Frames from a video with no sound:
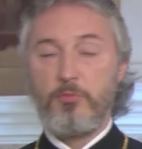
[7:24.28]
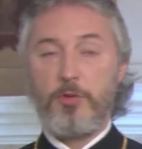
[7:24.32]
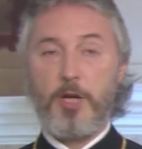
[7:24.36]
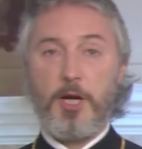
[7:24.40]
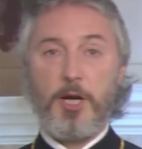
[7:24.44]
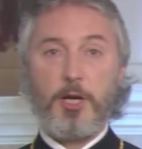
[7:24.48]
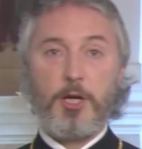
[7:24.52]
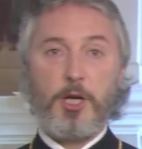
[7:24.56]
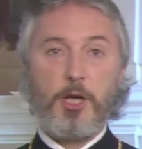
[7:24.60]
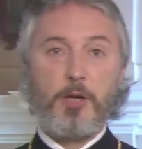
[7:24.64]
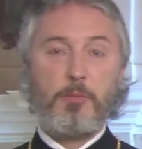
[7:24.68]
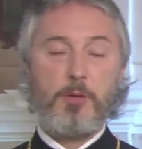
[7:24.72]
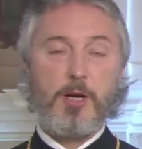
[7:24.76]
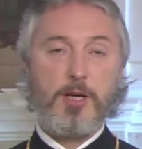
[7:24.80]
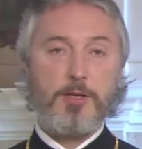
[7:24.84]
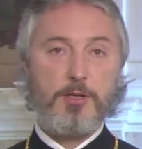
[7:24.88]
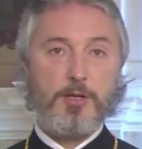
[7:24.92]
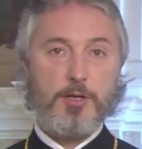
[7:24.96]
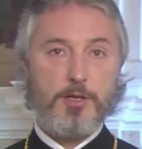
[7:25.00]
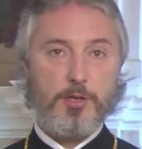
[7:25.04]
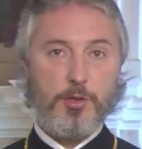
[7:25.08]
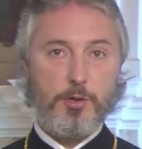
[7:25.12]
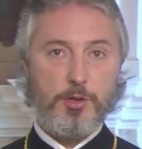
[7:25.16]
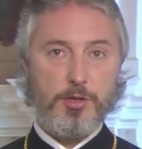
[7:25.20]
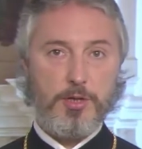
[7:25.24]
Дорогие
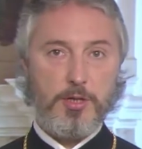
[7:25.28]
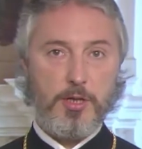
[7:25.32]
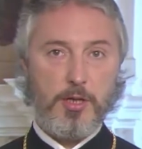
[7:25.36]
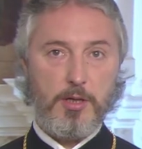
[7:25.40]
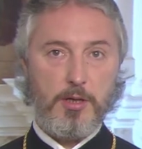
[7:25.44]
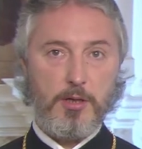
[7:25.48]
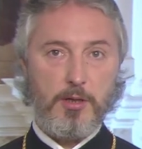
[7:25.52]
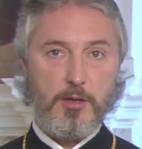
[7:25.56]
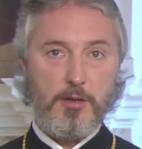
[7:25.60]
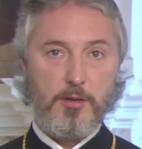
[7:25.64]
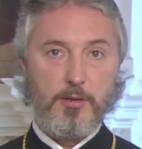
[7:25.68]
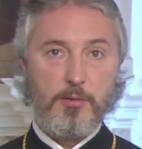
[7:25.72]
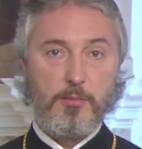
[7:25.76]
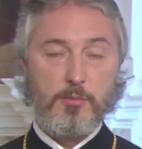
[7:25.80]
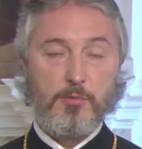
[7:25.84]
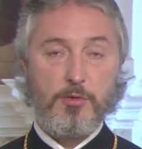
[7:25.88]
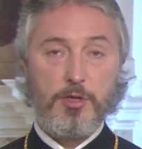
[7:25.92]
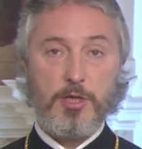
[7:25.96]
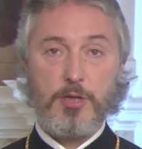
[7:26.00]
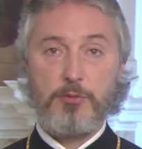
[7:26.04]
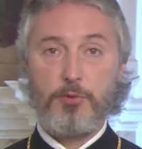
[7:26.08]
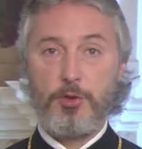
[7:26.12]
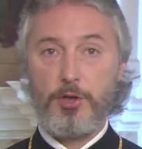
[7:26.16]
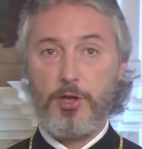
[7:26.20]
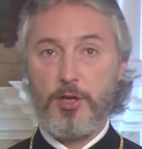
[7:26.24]
братья и сестры,
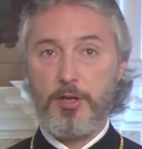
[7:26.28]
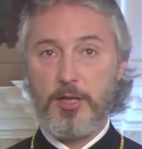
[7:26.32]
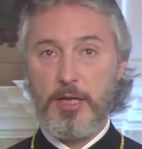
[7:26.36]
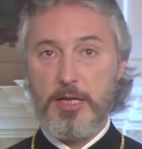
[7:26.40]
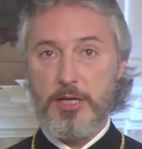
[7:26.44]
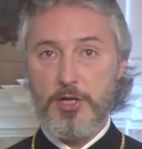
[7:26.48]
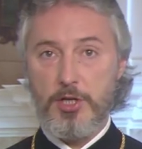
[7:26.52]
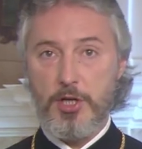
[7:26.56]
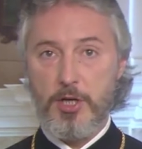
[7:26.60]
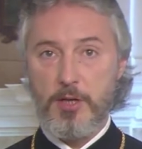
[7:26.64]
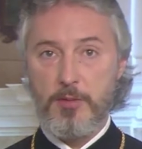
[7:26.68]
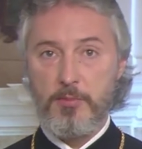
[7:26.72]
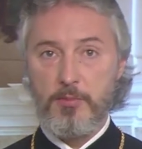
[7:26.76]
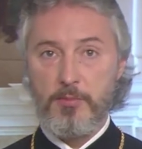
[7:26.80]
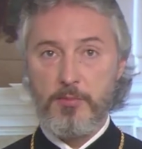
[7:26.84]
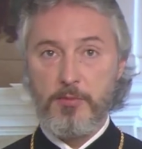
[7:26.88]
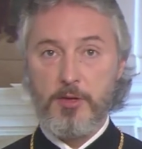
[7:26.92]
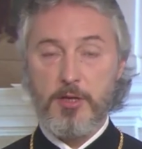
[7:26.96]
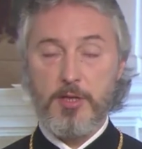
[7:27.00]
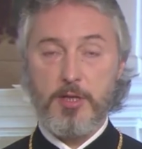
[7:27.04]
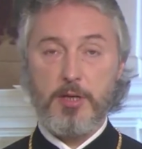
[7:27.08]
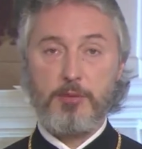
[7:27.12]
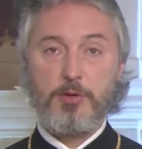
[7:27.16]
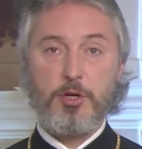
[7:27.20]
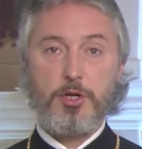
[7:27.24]
сегодня также
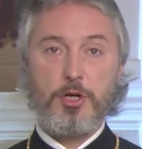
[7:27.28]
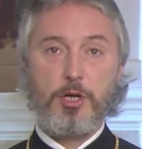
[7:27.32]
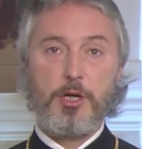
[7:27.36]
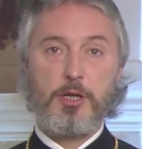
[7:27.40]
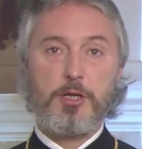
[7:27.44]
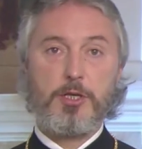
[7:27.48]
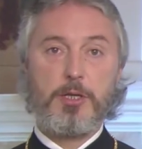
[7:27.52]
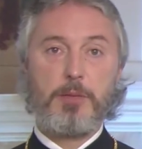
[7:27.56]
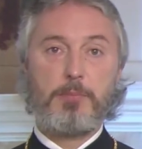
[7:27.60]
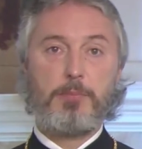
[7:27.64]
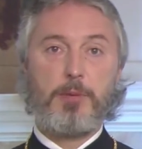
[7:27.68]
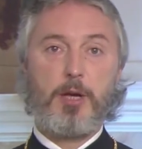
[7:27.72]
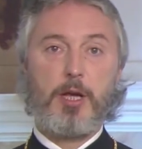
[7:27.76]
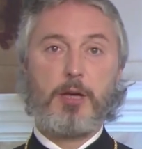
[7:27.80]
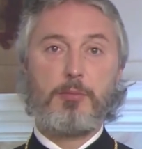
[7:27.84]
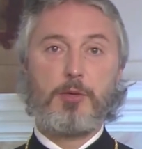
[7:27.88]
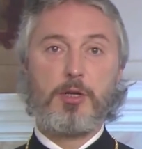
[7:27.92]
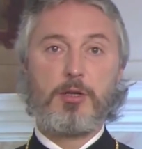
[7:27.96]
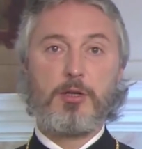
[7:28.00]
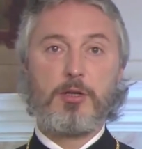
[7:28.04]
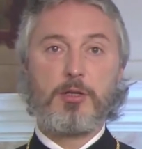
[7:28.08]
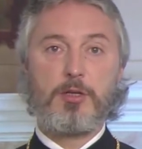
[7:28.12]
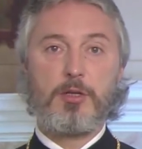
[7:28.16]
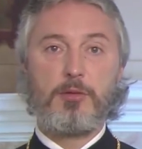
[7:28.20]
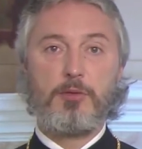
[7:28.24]
совершается
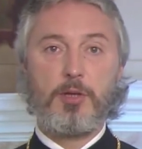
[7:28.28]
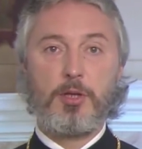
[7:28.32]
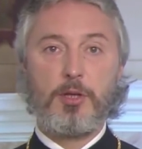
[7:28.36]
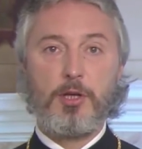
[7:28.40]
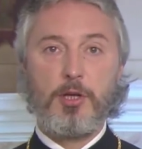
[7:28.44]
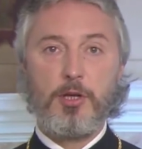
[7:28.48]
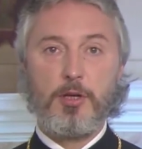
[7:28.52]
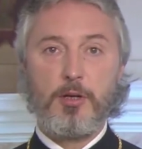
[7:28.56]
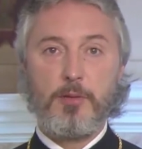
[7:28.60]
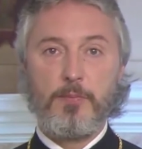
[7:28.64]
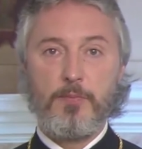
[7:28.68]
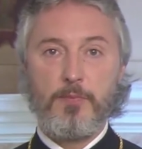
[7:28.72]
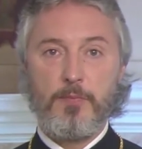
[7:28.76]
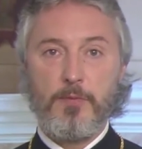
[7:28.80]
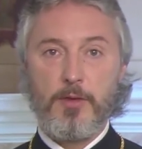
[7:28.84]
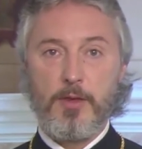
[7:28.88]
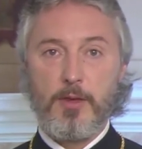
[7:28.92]
память святых –